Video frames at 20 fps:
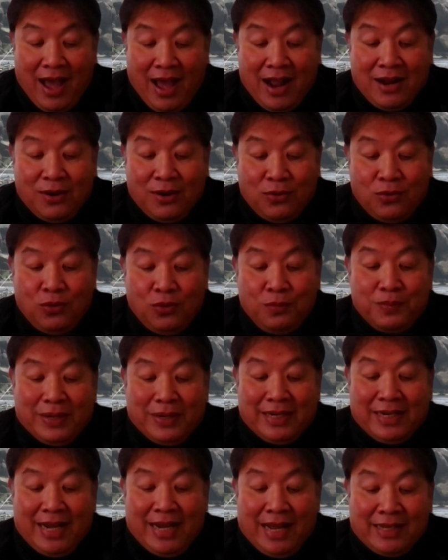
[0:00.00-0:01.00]
aku
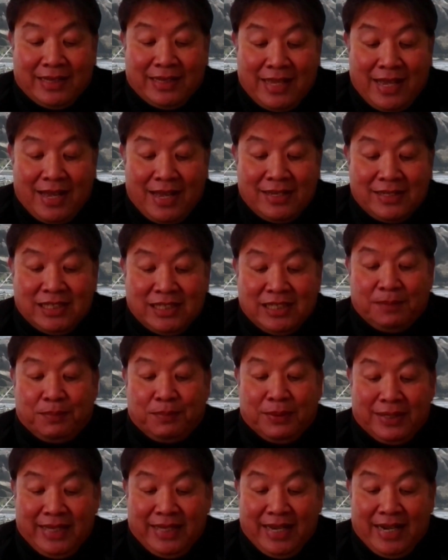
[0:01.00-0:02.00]
berkata
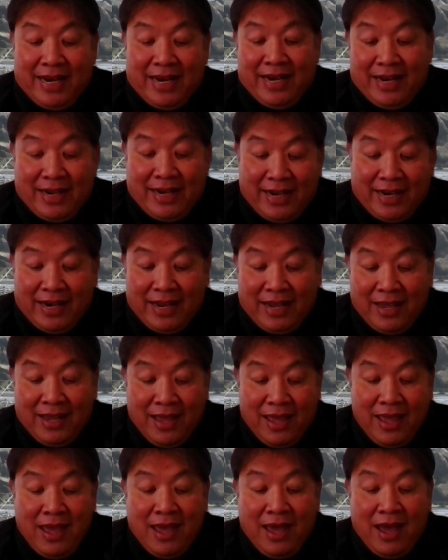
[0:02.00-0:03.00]
seperti kanak-kanak.